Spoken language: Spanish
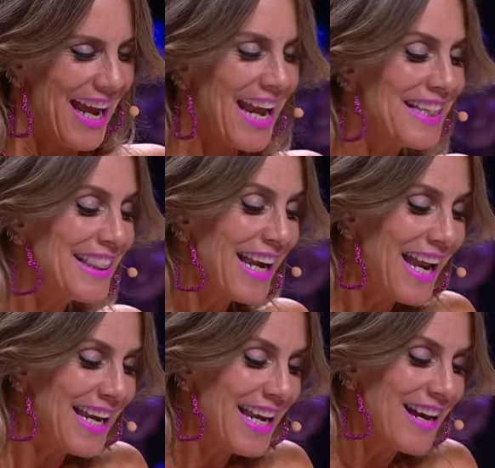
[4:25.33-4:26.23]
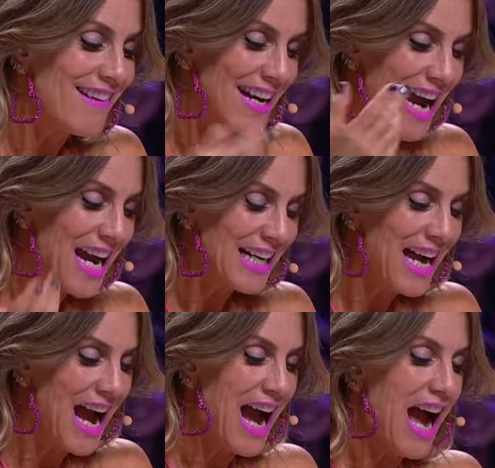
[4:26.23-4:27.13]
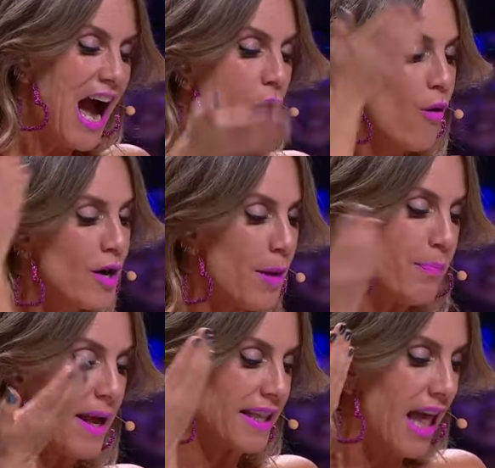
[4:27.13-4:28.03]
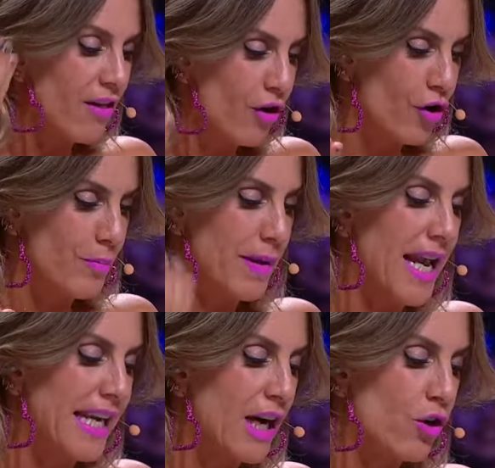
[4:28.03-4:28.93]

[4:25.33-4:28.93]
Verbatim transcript: entregue la baraja a un espectador para que